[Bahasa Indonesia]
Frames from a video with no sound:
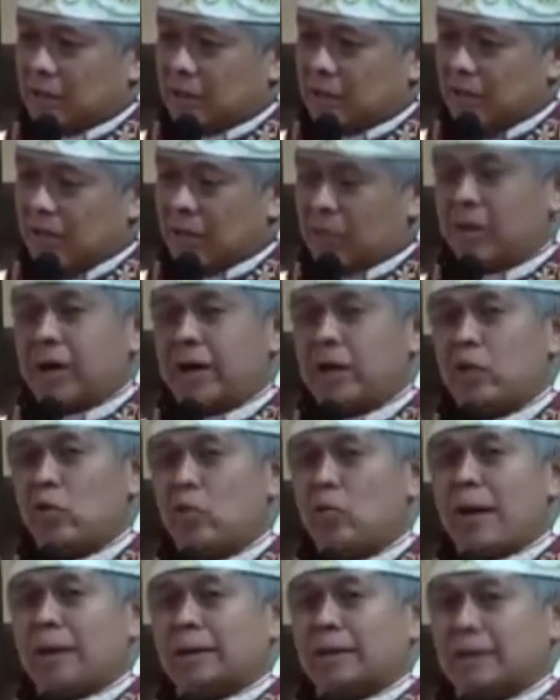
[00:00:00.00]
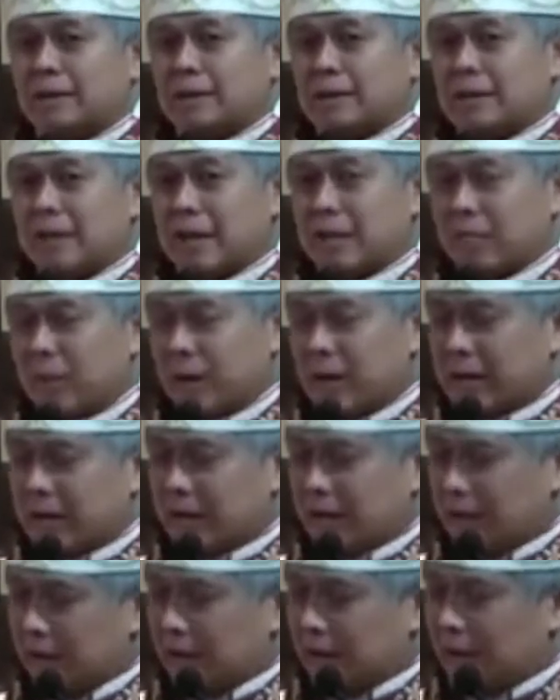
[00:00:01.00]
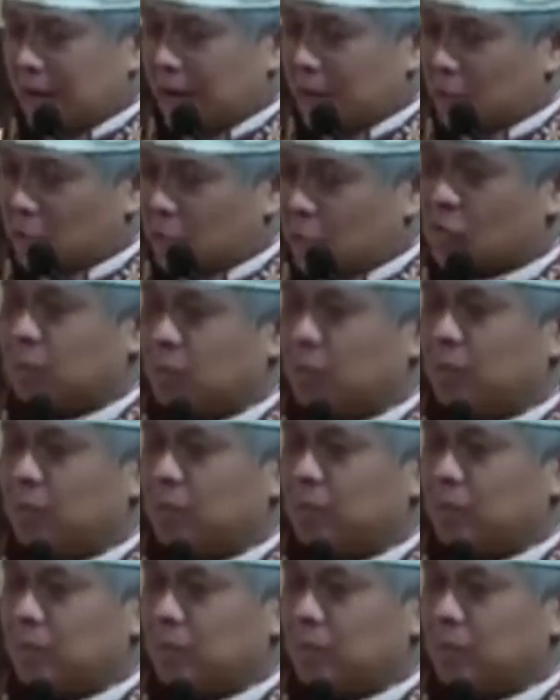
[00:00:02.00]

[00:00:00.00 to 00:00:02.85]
Yang bagi umat dan bagi rekan-rekan muskup